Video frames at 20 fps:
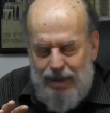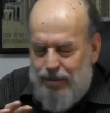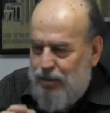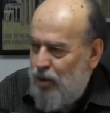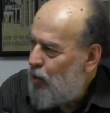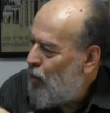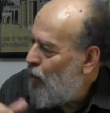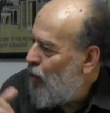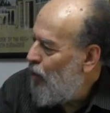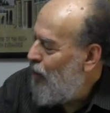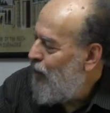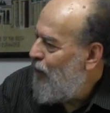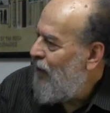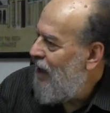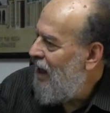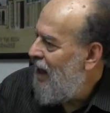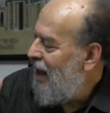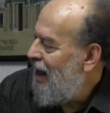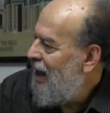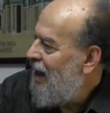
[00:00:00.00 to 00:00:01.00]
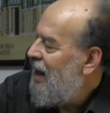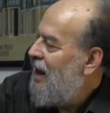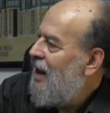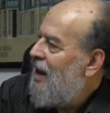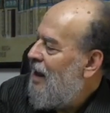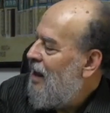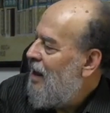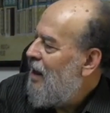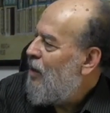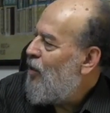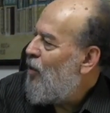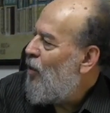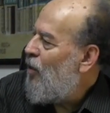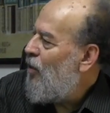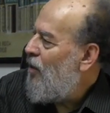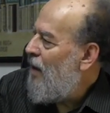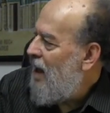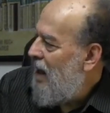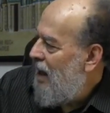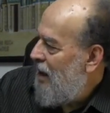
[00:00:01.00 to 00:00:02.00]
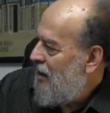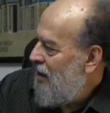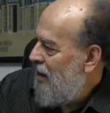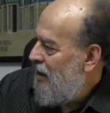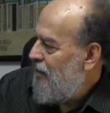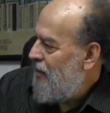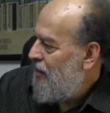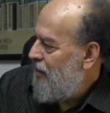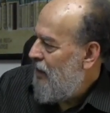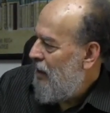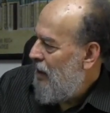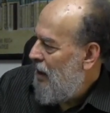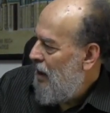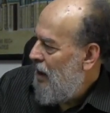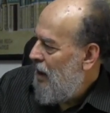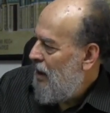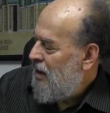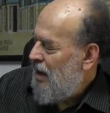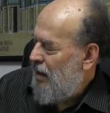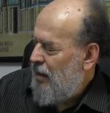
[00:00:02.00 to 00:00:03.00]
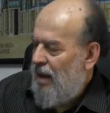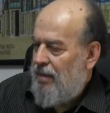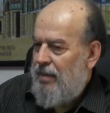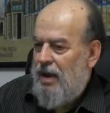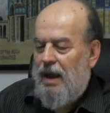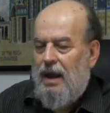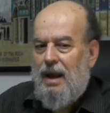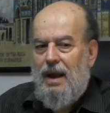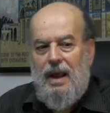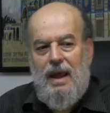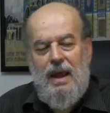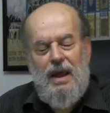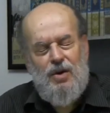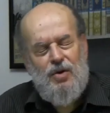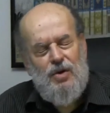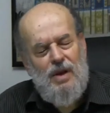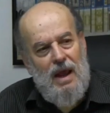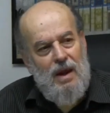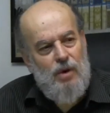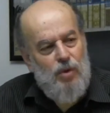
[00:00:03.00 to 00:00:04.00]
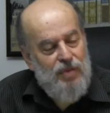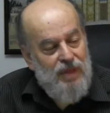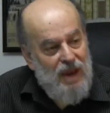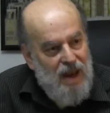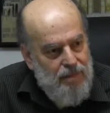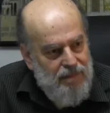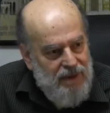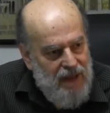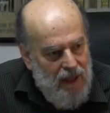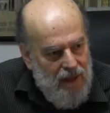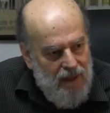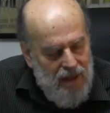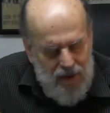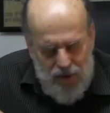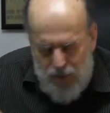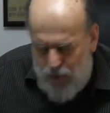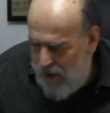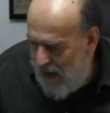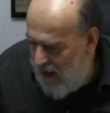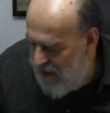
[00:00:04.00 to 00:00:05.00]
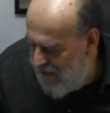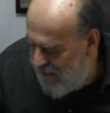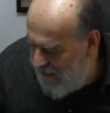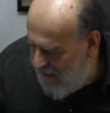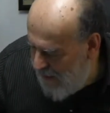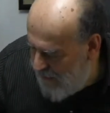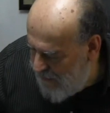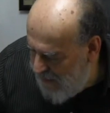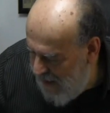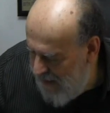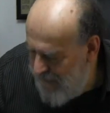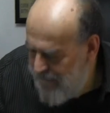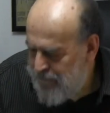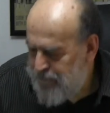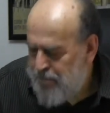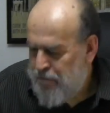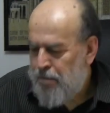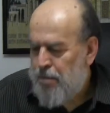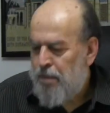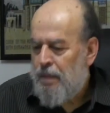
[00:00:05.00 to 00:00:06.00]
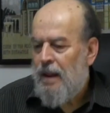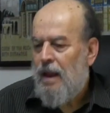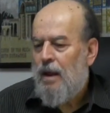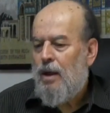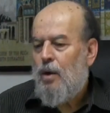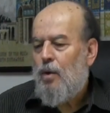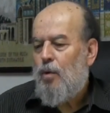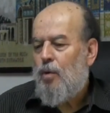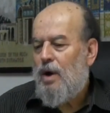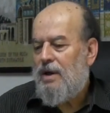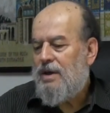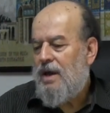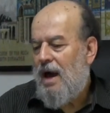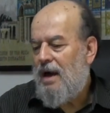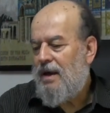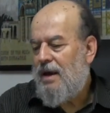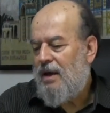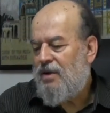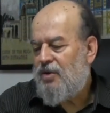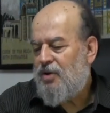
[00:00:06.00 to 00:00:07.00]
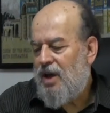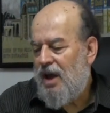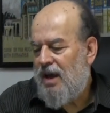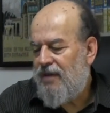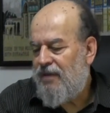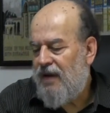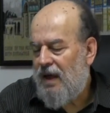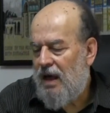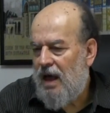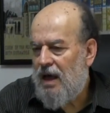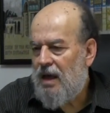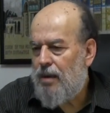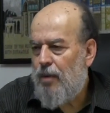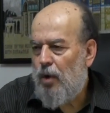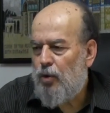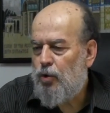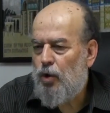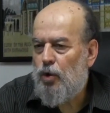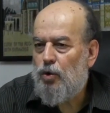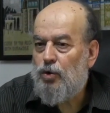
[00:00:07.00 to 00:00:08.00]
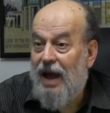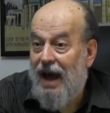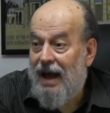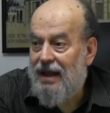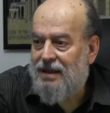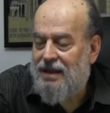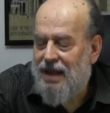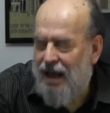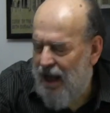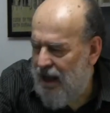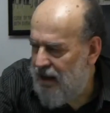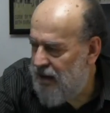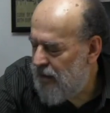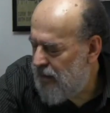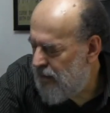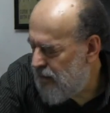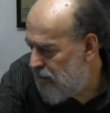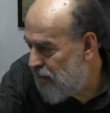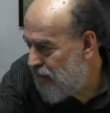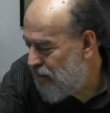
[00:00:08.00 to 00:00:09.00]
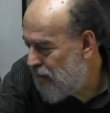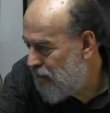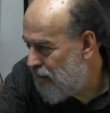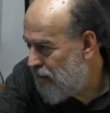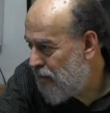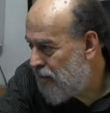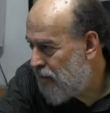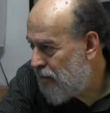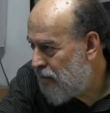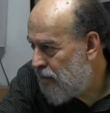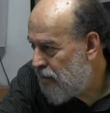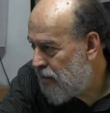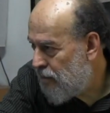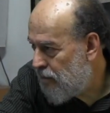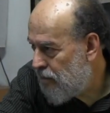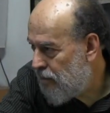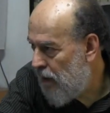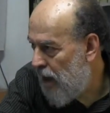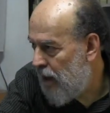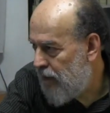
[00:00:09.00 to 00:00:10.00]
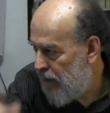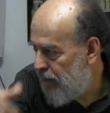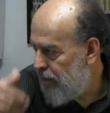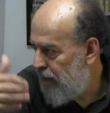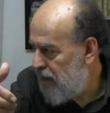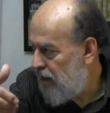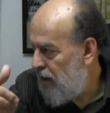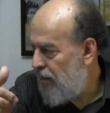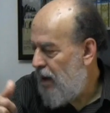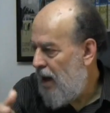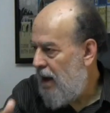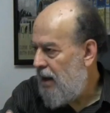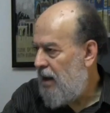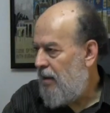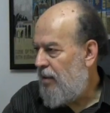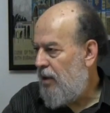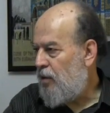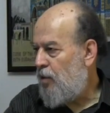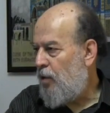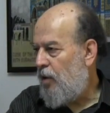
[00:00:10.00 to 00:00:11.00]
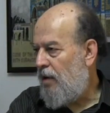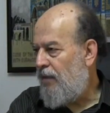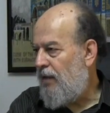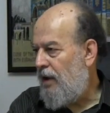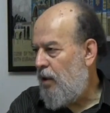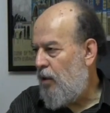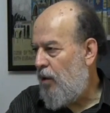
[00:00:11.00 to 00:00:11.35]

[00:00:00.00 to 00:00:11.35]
بندخل في ظلمات تمام ليش لانه ظلمنا شو يعني ظلمنا وضعنا الشيء في غير موضعه تعديا هذا من بعض المعاني المذكوره في